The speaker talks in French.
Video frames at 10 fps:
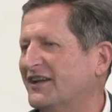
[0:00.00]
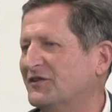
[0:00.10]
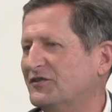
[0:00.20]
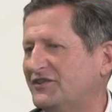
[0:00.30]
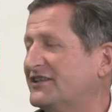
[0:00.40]

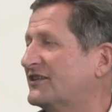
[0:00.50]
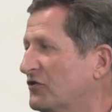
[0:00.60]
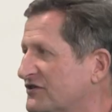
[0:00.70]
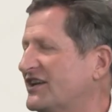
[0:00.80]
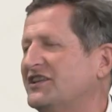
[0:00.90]
de ces
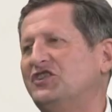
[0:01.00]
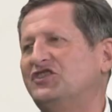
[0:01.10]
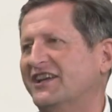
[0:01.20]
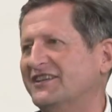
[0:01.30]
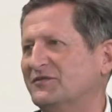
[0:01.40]
conseils
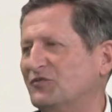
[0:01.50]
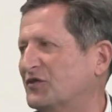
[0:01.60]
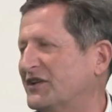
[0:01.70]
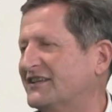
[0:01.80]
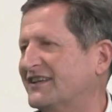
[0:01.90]
d'hygiène
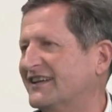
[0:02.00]
bucco-dentaire.